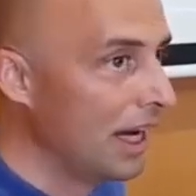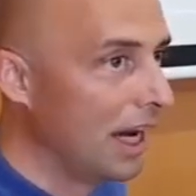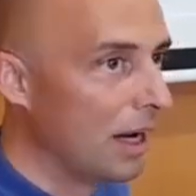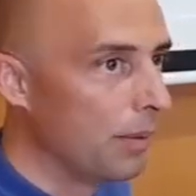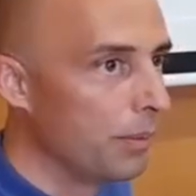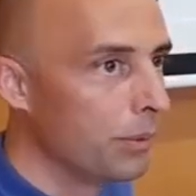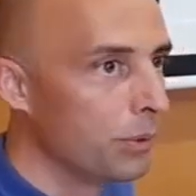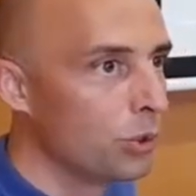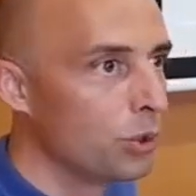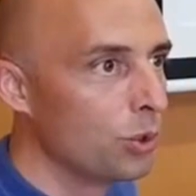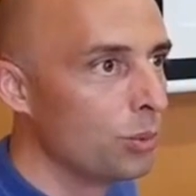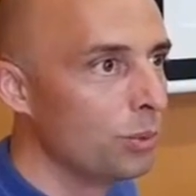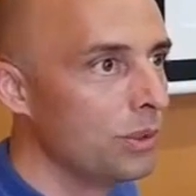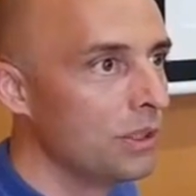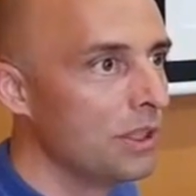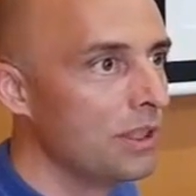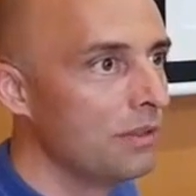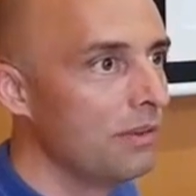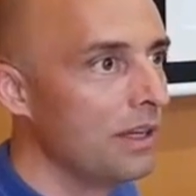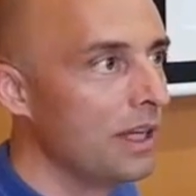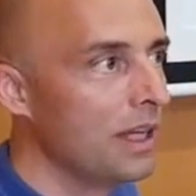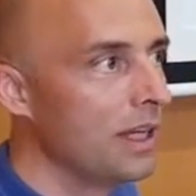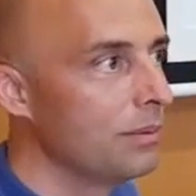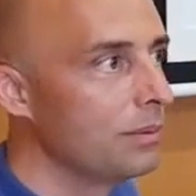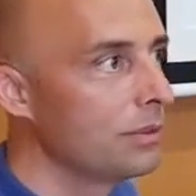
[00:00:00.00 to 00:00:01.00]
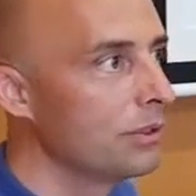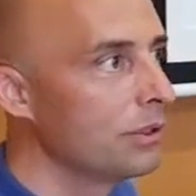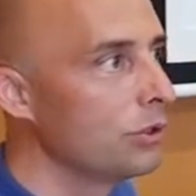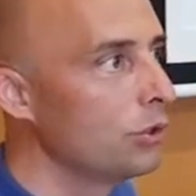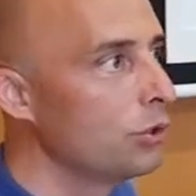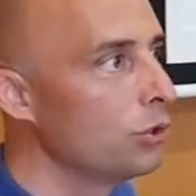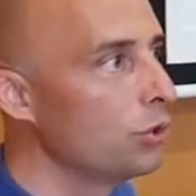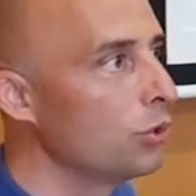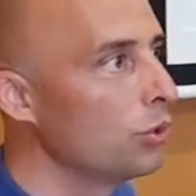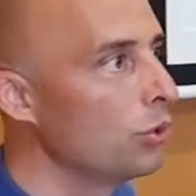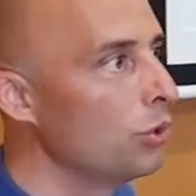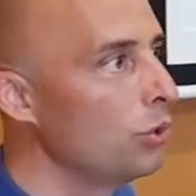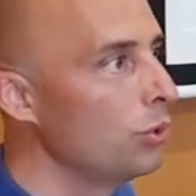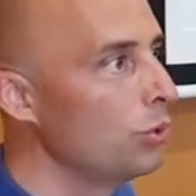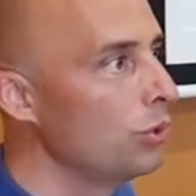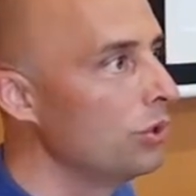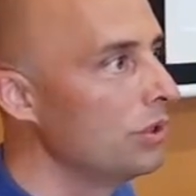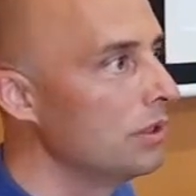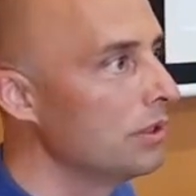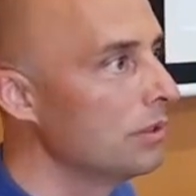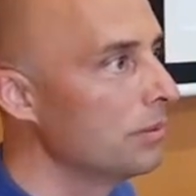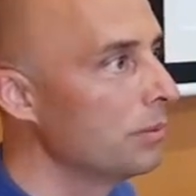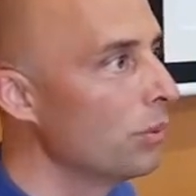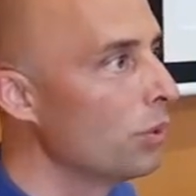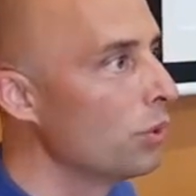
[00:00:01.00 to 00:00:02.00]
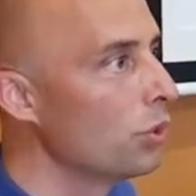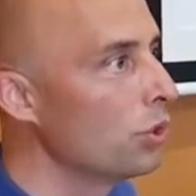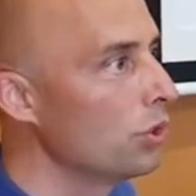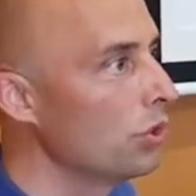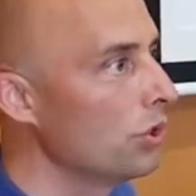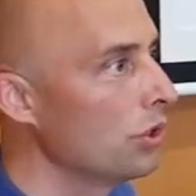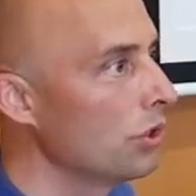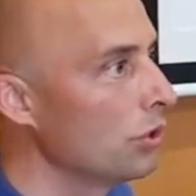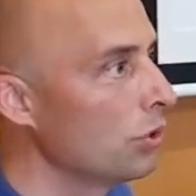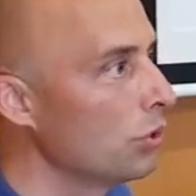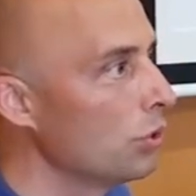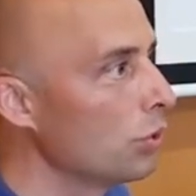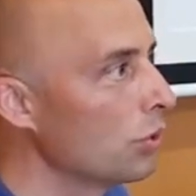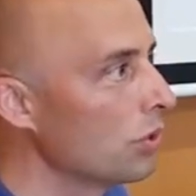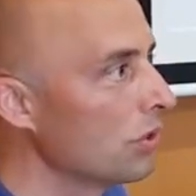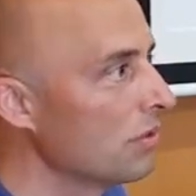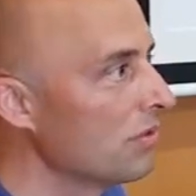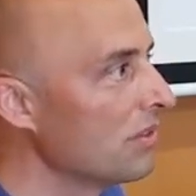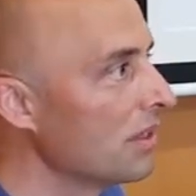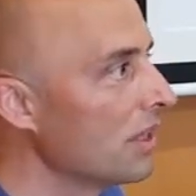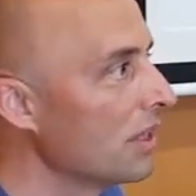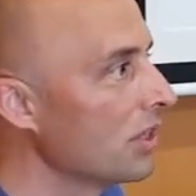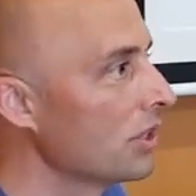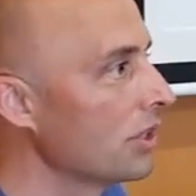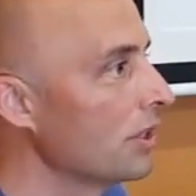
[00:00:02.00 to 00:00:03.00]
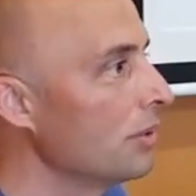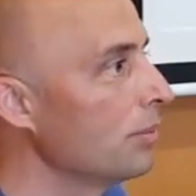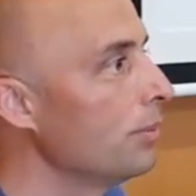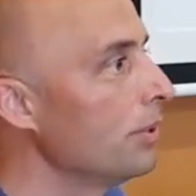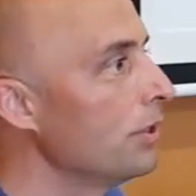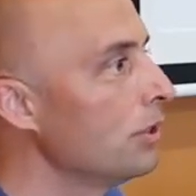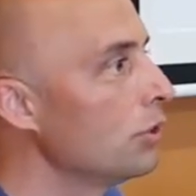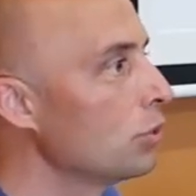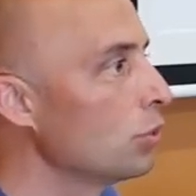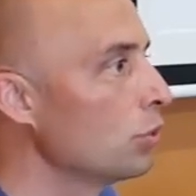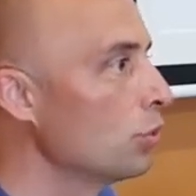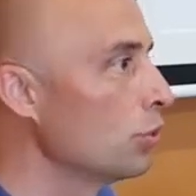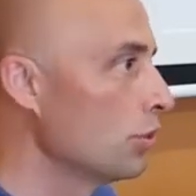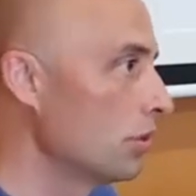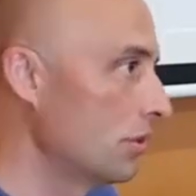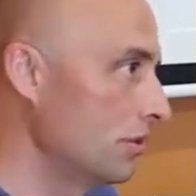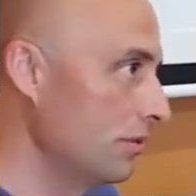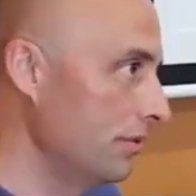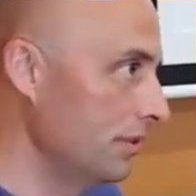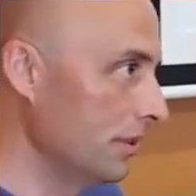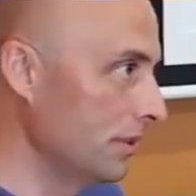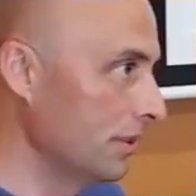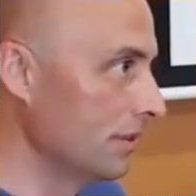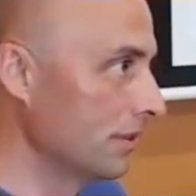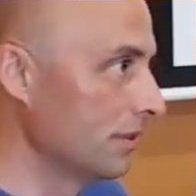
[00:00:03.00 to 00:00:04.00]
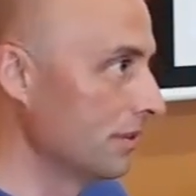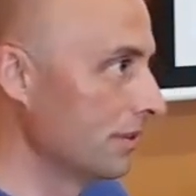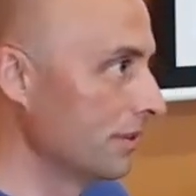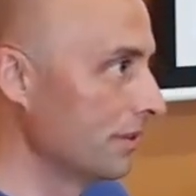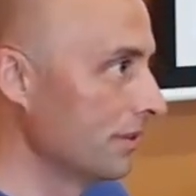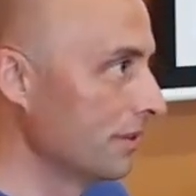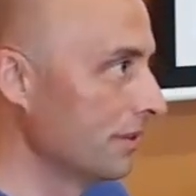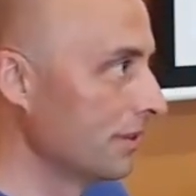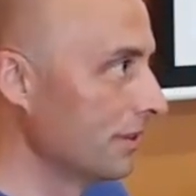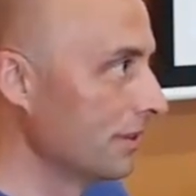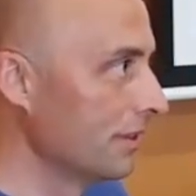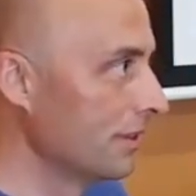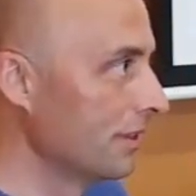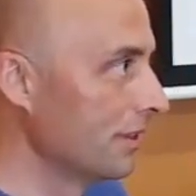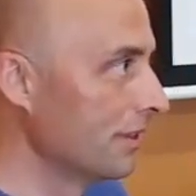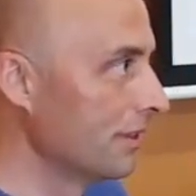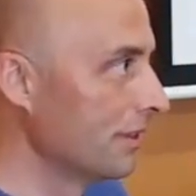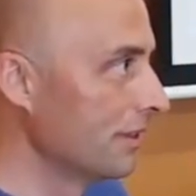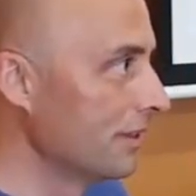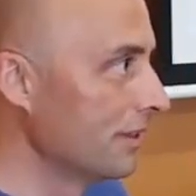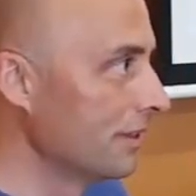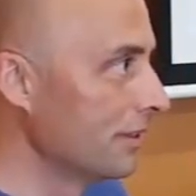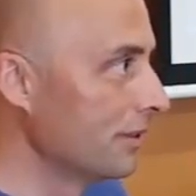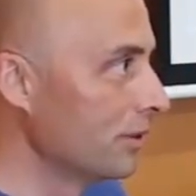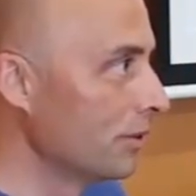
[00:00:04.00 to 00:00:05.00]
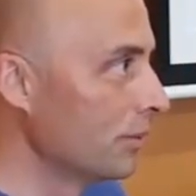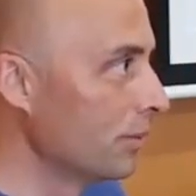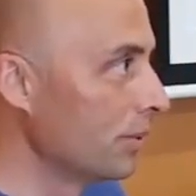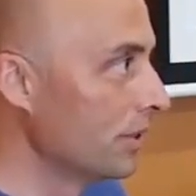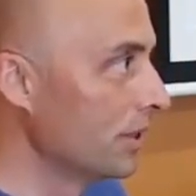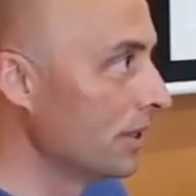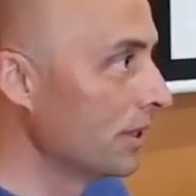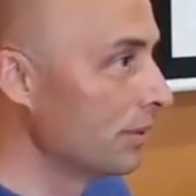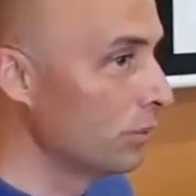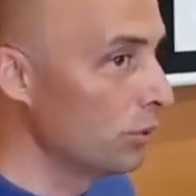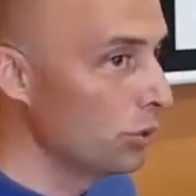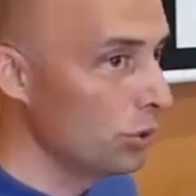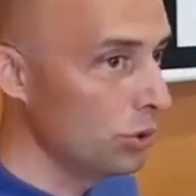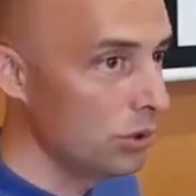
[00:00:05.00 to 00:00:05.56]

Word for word: а потом удивляемся, чу люди морщат нос в нашем присутствии. Потому